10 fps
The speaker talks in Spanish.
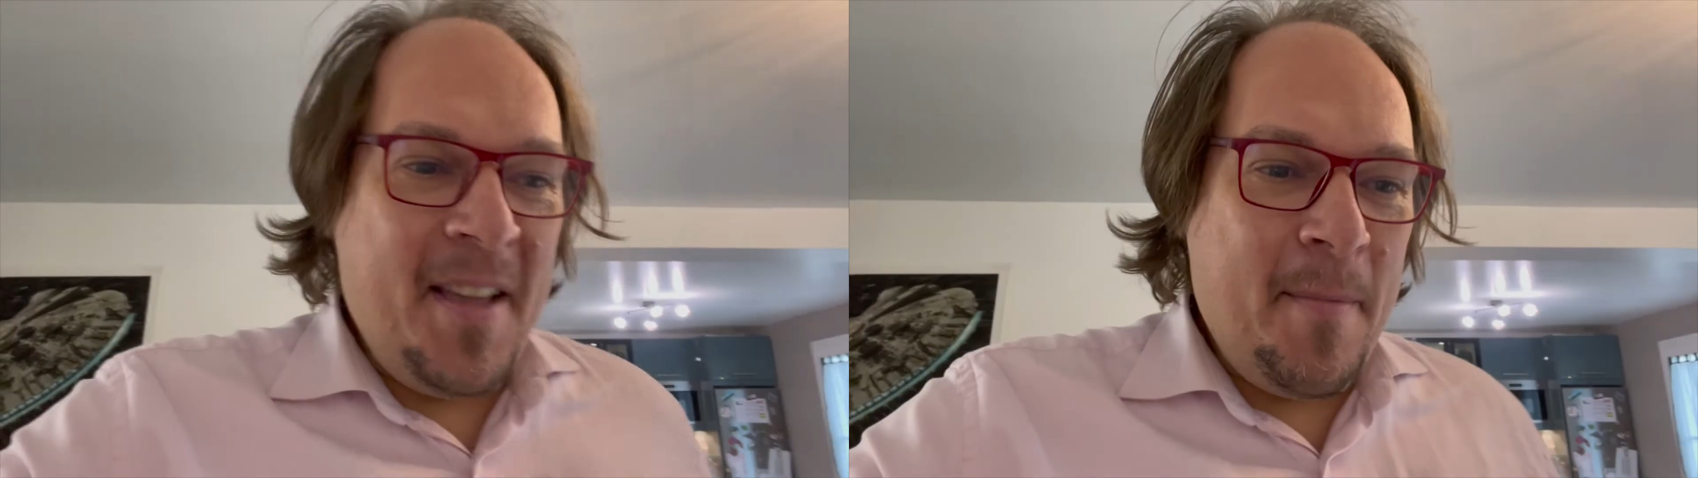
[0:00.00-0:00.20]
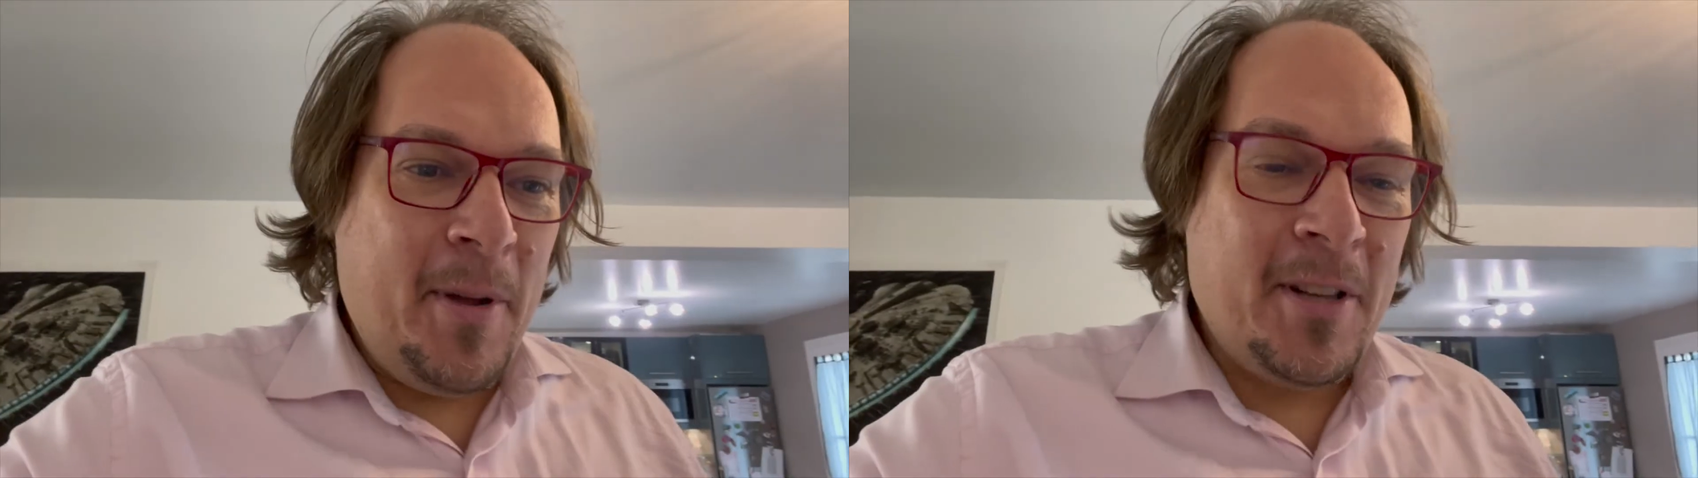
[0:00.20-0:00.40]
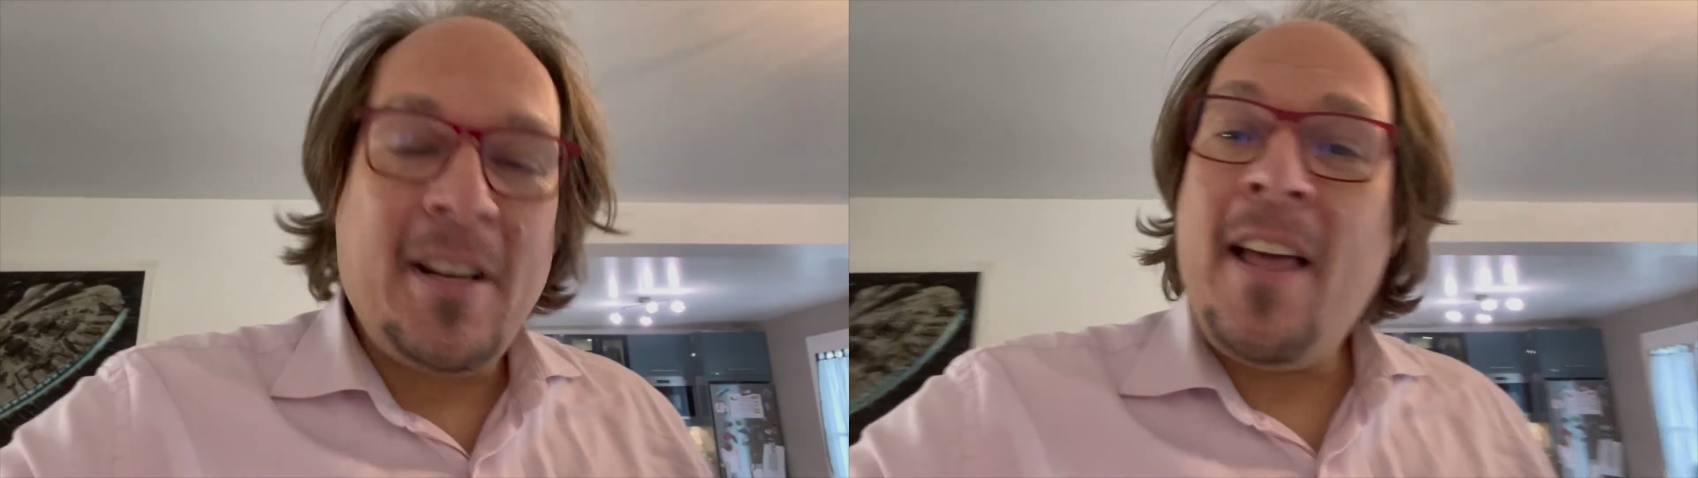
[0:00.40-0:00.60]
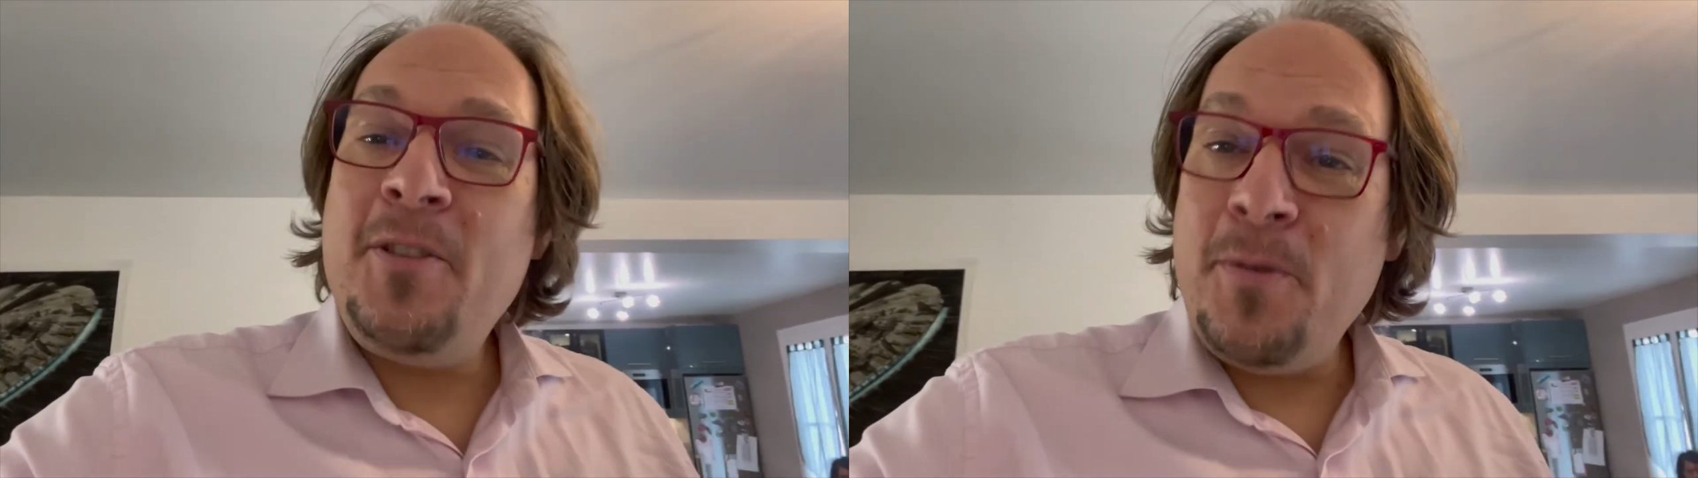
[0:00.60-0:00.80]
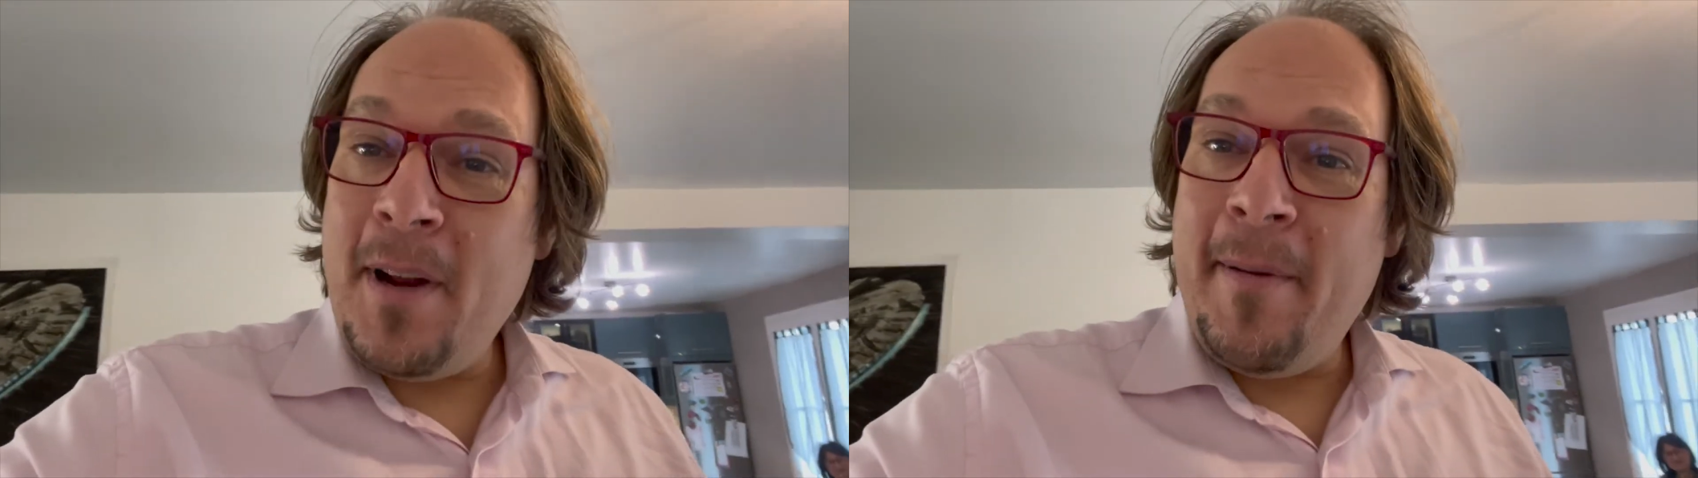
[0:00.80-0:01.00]
Pero es que lo ha
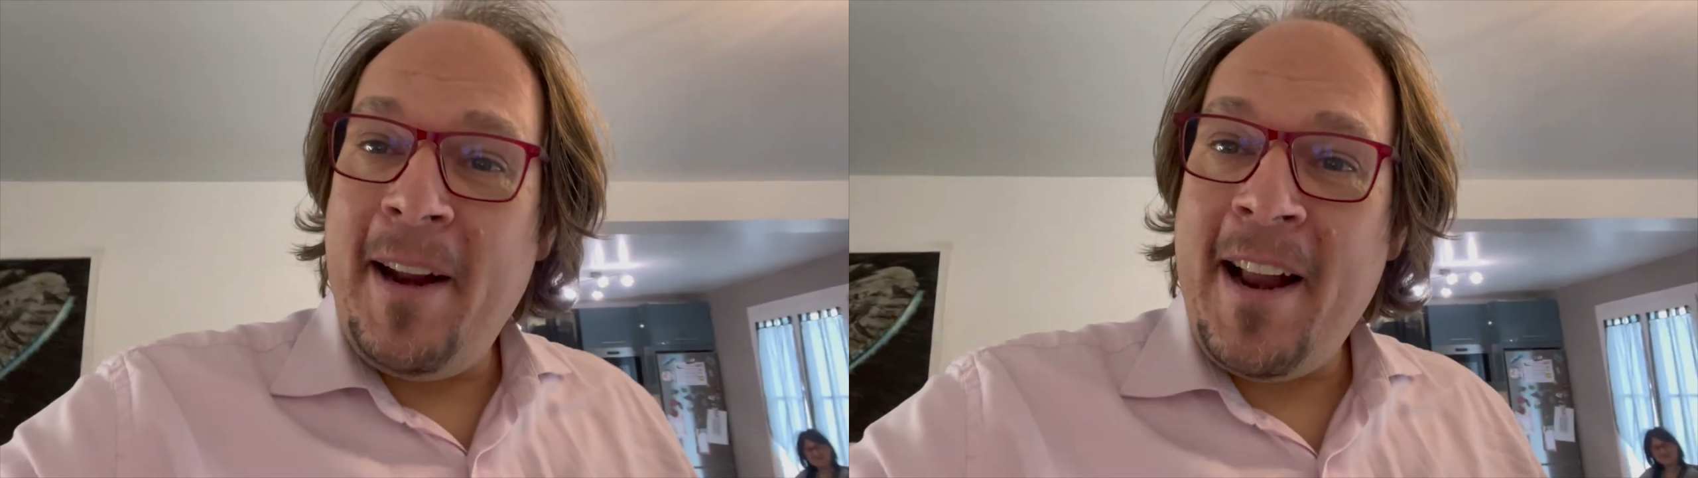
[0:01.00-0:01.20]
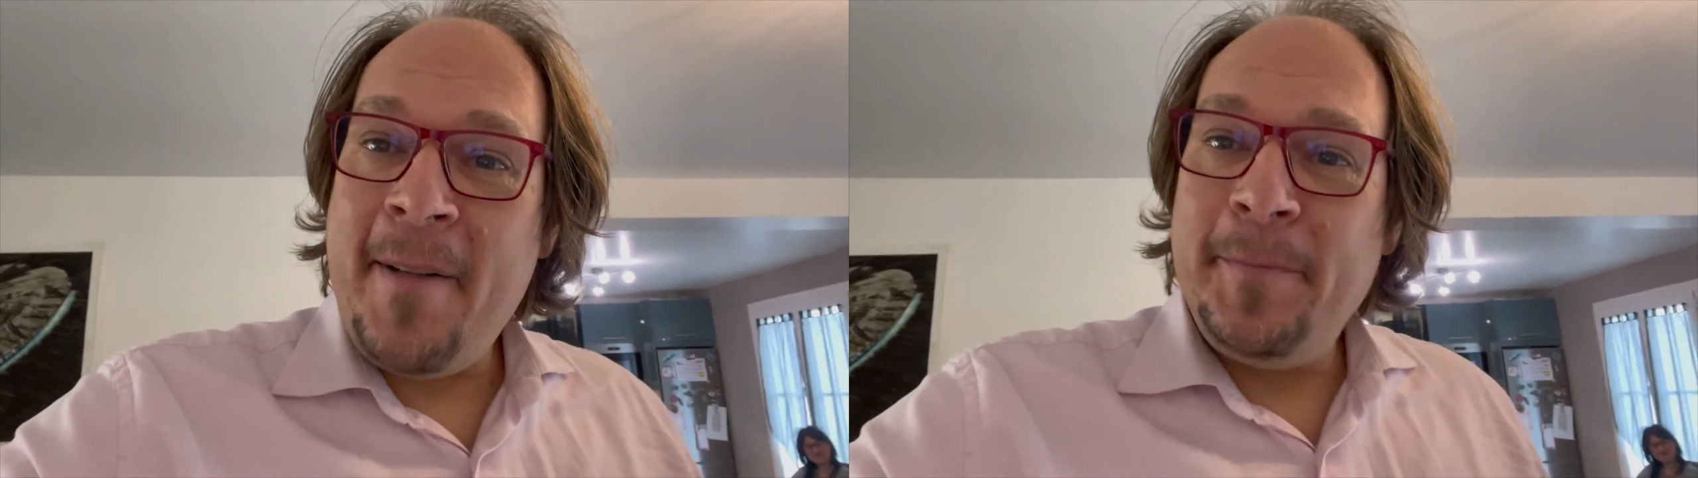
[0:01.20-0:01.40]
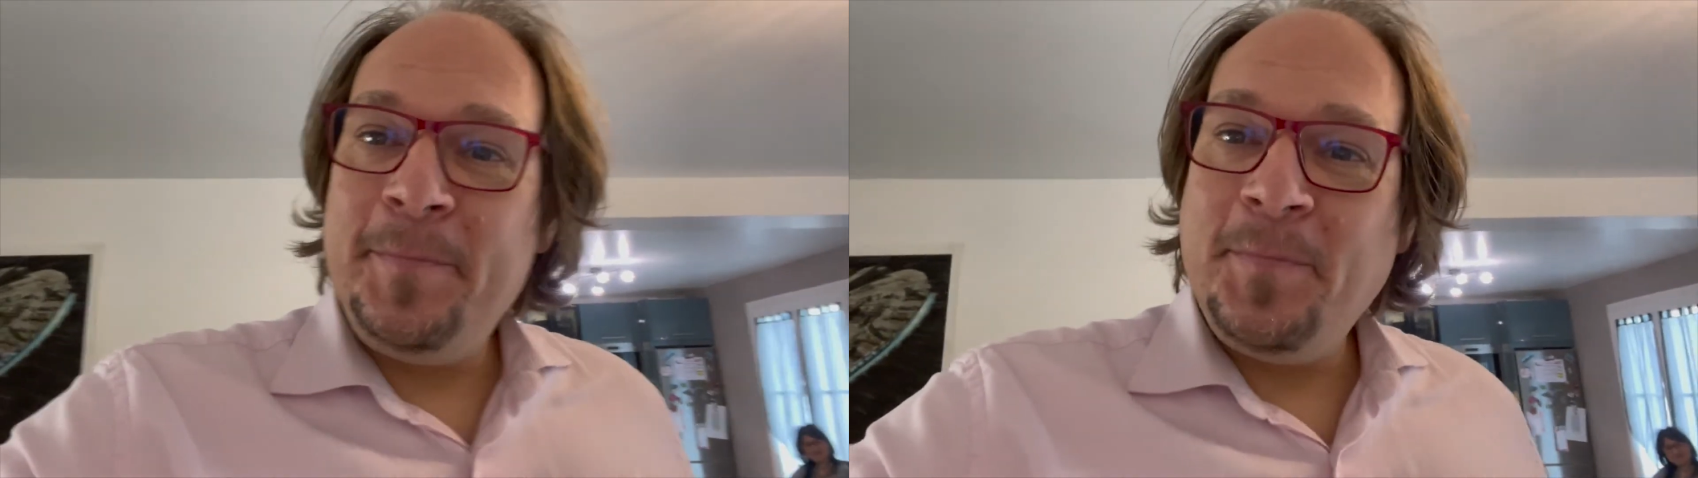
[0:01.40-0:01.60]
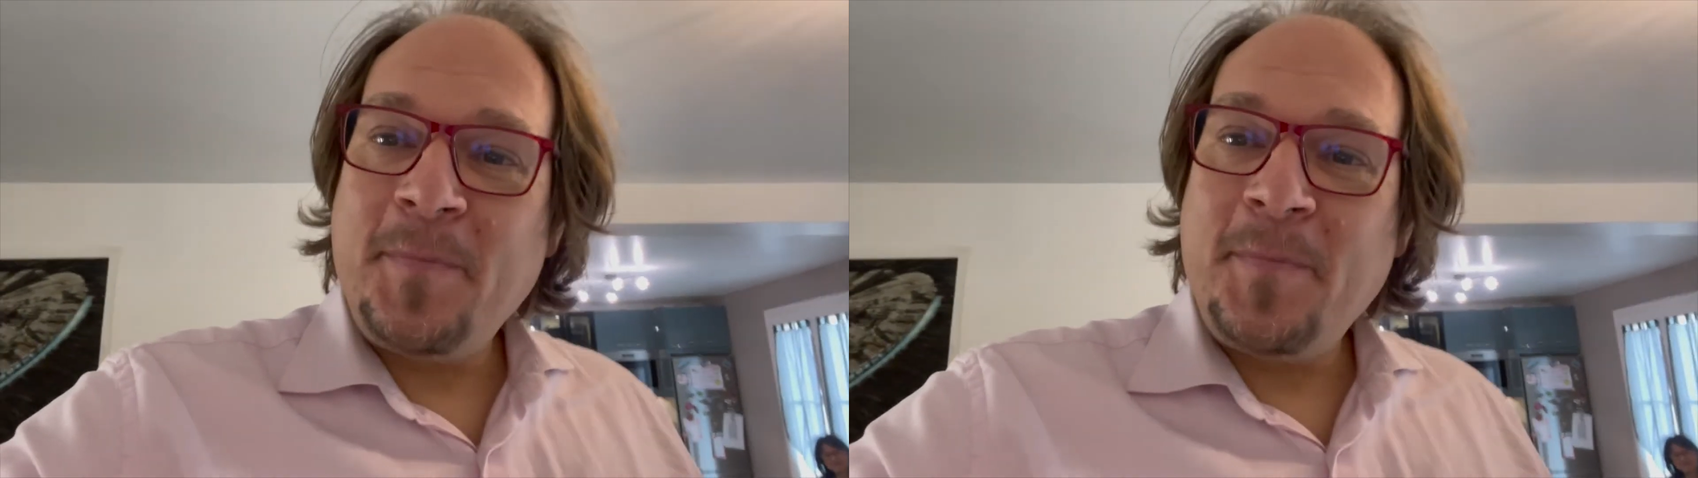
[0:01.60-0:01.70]
dicho de una manera